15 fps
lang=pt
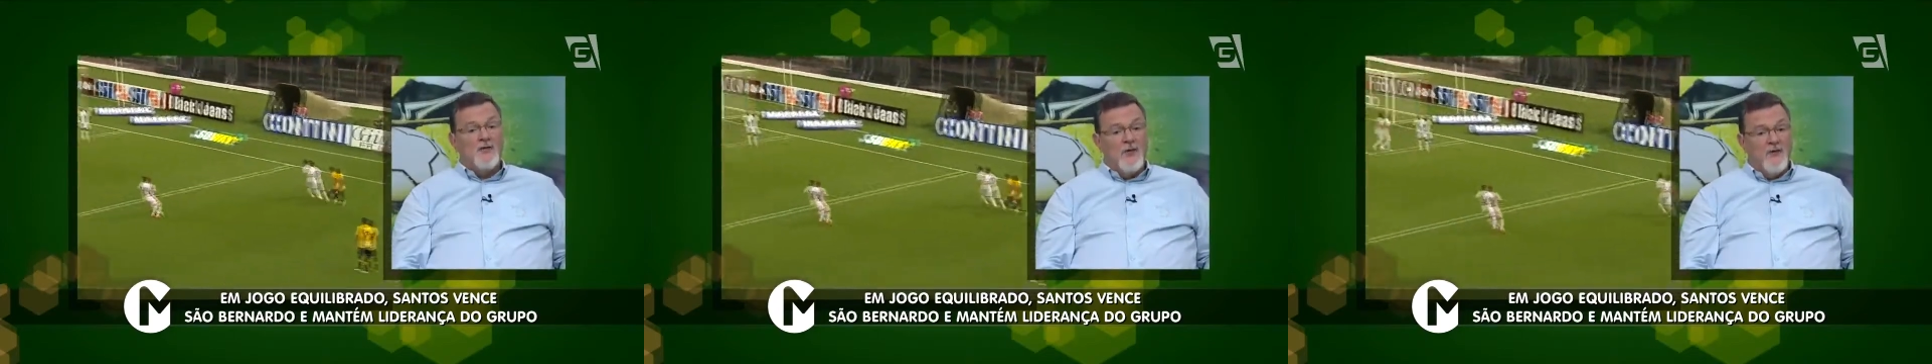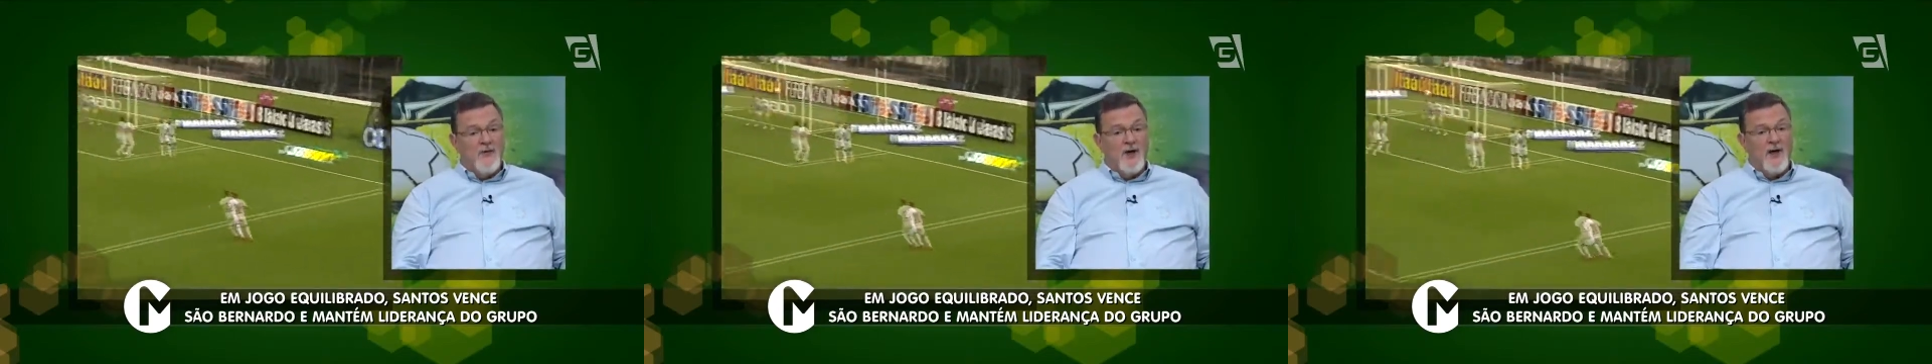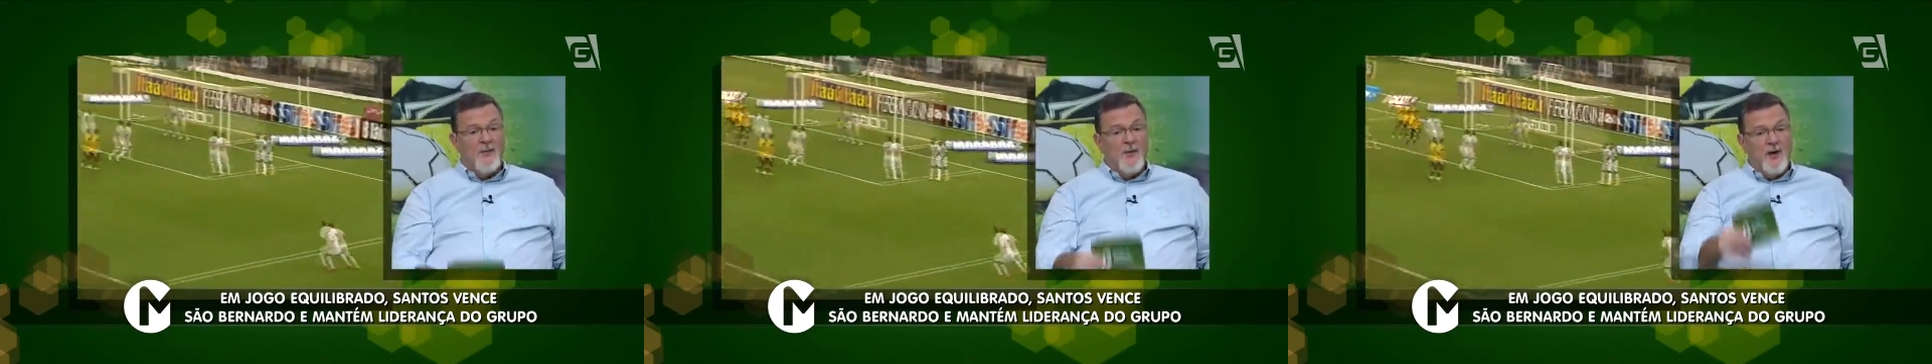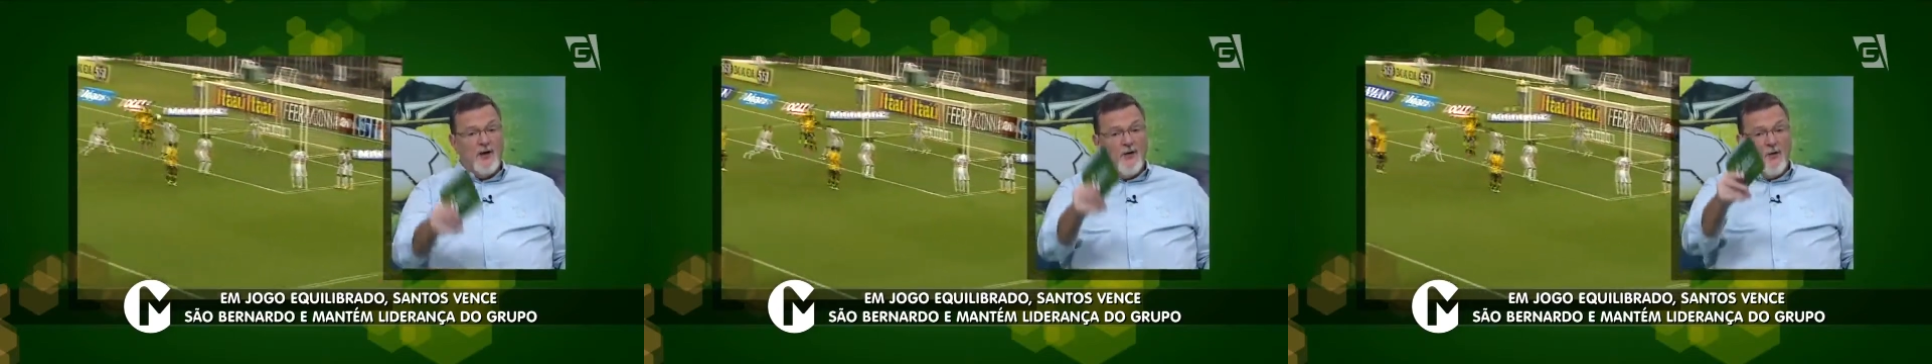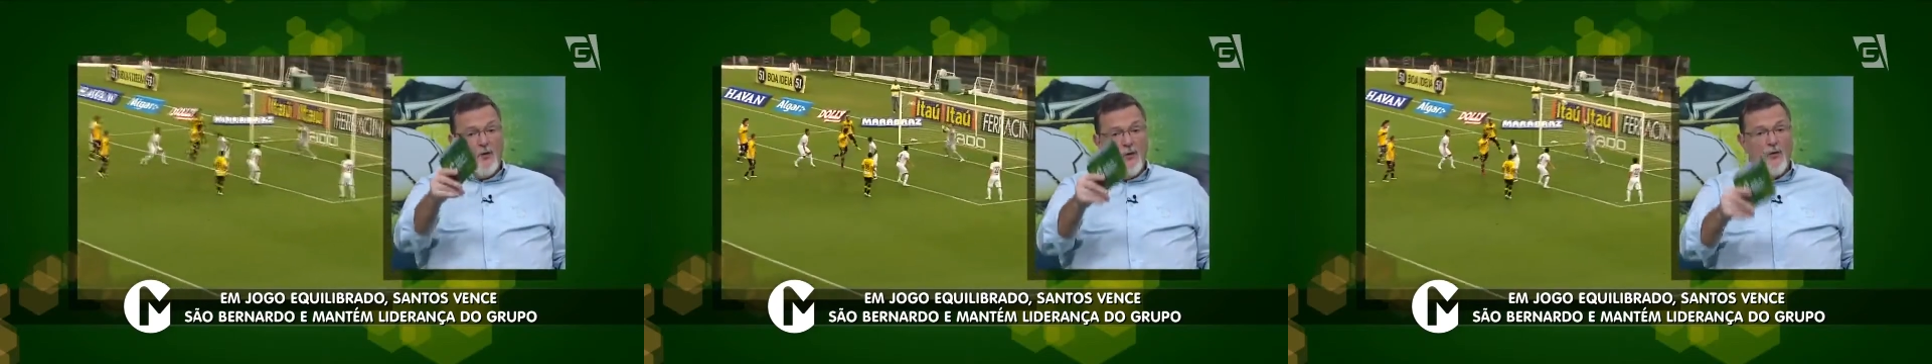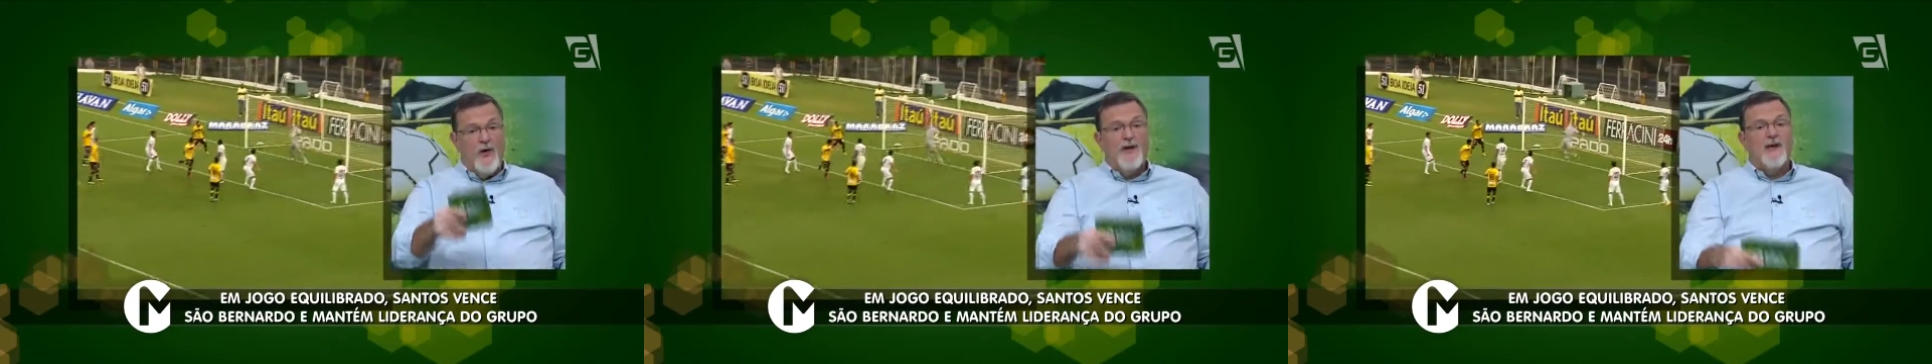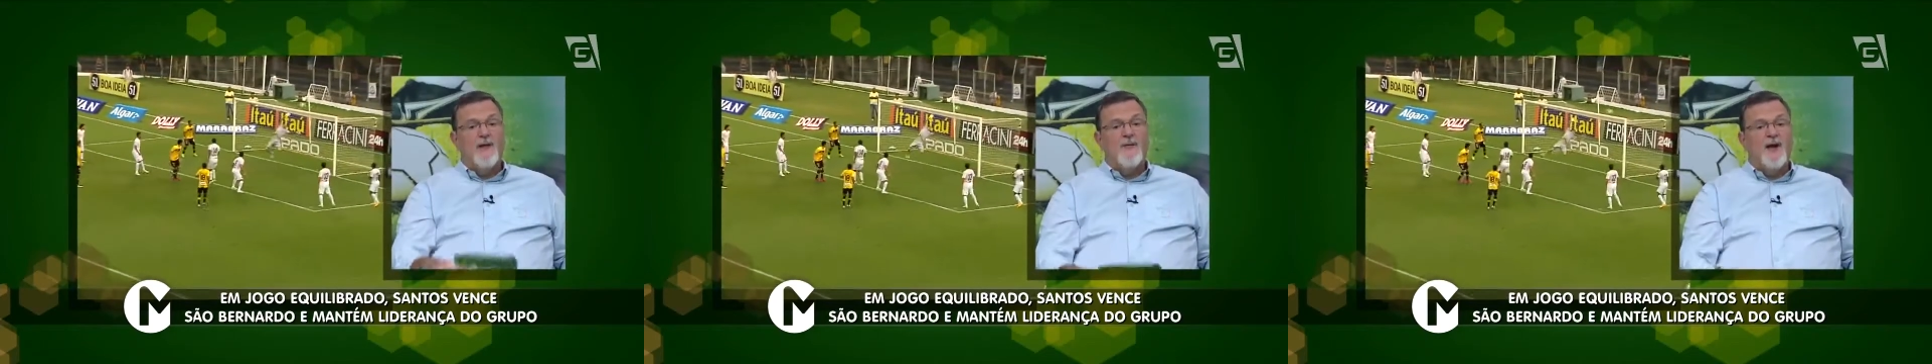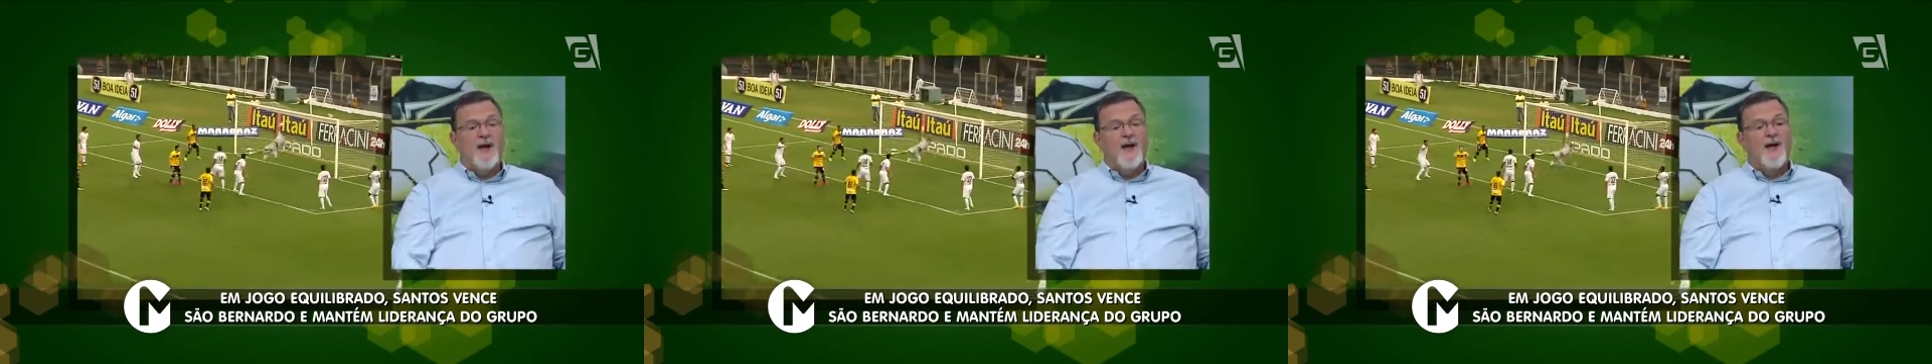Santos Oliveira tá que perdeu o gol aí
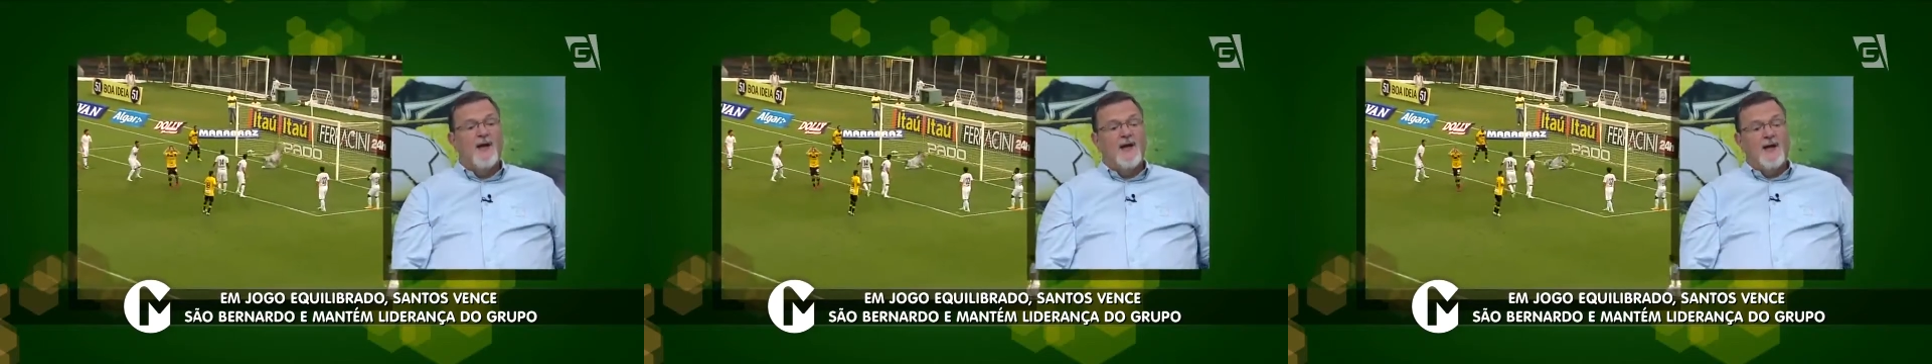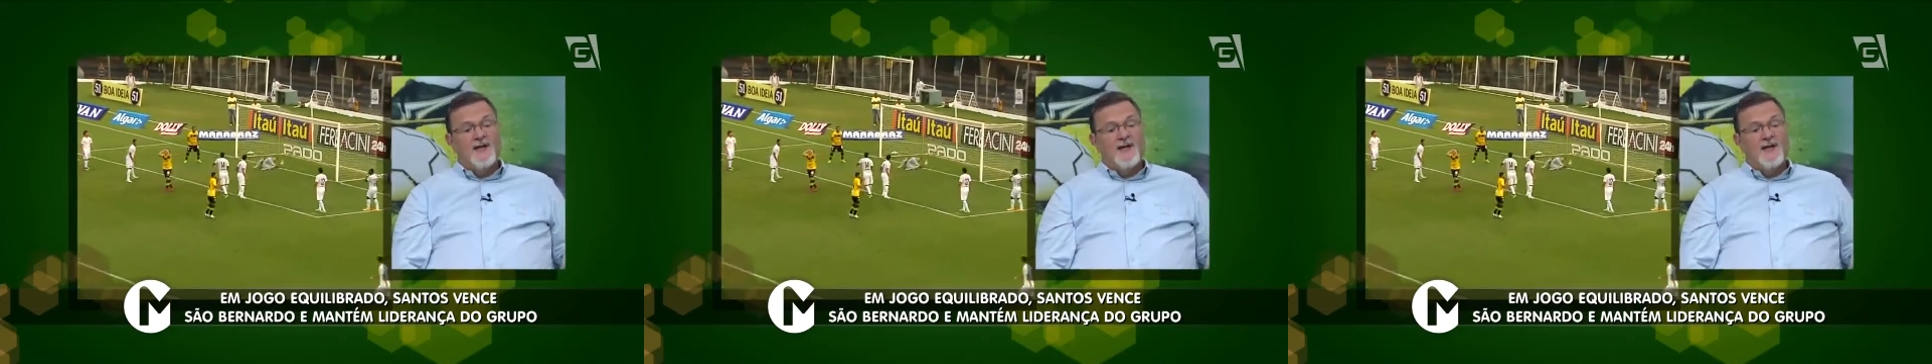também.